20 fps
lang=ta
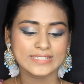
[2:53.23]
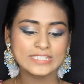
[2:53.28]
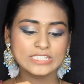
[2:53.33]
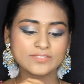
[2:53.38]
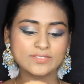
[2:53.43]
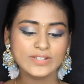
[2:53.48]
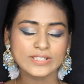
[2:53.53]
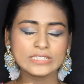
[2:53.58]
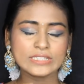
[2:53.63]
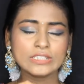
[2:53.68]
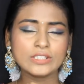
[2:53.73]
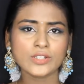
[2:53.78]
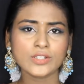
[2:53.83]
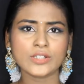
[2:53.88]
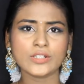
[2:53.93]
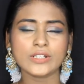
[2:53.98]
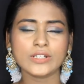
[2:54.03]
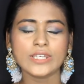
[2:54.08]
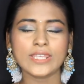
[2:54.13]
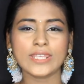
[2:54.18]
இது வந்து
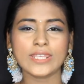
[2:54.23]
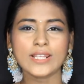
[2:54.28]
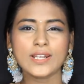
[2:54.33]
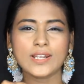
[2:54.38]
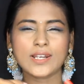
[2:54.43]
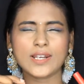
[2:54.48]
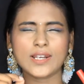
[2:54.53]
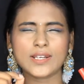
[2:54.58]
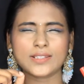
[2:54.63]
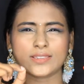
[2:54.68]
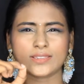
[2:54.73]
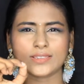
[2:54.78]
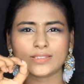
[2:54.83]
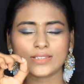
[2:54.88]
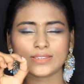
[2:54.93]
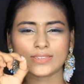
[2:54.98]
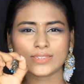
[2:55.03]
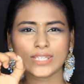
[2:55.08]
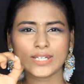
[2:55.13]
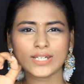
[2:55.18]
நீங்கள்
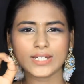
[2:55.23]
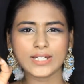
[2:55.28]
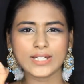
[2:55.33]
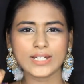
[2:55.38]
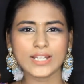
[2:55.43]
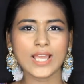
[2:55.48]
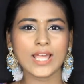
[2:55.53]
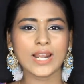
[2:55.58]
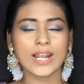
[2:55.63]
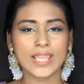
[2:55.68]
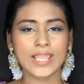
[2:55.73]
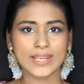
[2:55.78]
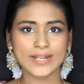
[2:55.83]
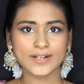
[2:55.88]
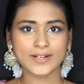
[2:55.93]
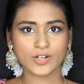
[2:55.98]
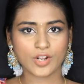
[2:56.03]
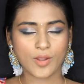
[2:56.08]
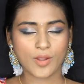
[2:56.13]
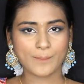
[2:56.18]
தின்னாக
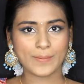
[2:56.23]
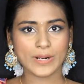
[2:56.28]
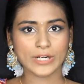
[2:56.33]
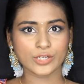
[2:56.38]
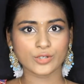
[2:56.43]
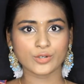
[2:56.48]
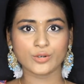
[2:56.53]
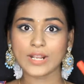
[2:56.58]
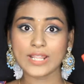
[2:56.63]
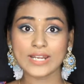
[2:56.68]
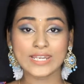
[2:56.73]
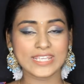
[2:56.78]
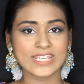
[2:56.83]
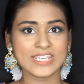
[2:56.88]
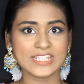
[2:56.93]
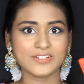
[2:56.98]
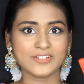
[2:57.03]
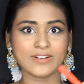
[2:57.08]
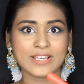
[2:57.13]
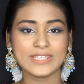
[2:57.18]
லைன் ட்ரா பண்ணணுன்னா
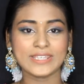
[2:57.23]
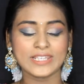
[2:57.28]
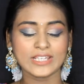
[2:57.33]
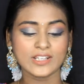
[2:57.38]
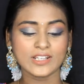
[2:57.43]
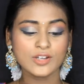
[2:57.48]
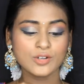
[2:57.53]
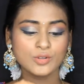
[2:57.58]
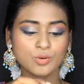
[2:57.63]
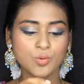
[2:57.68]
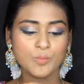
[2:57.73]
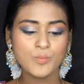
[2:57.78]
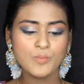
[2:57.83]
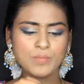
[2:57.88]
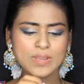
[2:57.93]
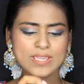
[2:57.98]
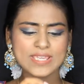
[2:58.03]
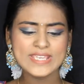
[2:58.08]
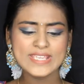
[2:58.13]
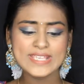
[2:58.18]
நீங்கள் இது வாங்கிக்கலாம்
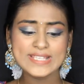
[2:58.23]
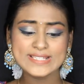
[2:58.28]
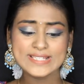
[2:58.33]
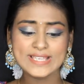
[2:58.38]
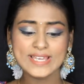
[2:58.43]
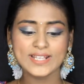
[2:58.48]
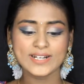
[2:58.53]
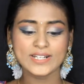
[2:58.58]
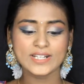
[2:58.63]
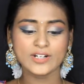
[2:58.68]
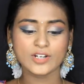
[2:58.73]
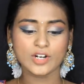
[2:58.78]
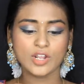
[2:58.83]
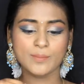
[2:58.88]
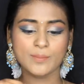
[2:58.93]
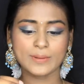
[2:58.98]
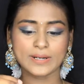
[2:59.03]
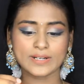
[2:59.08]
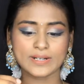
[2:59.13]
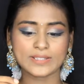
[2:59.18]
ரொம்ப ஈஸியாக இருக்குது
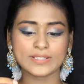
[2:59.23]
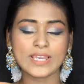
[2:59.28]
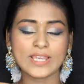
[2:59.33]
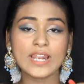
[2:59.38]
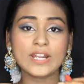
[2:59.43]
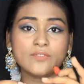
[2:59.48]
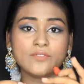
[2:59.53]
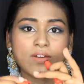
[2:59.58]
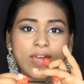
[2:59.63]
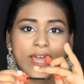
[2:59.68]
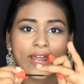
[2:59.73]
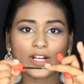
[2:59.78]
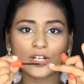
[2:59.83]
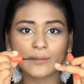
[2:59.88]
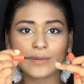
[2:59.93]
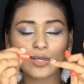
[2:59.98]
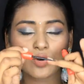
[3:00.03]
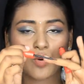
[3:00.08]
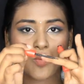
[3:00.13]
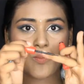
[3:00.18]
ட்ரா பண்ணுறதுக்கு அண்ட்
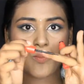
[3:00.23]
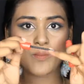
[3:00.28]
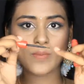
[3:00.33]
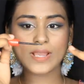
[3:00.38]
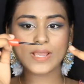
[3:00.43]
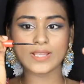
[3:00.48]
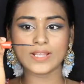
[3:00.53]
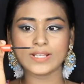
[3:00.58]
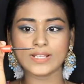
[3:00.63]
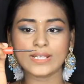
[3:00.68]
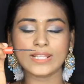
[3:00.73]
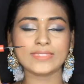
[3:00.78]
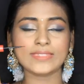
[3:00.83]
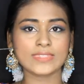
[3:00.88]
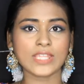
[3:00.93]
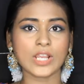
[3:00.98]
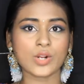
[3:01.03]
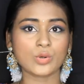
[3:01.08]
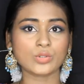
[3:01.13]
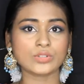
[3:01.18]
வேண்டுமே ரொம்ப லென்த்தாக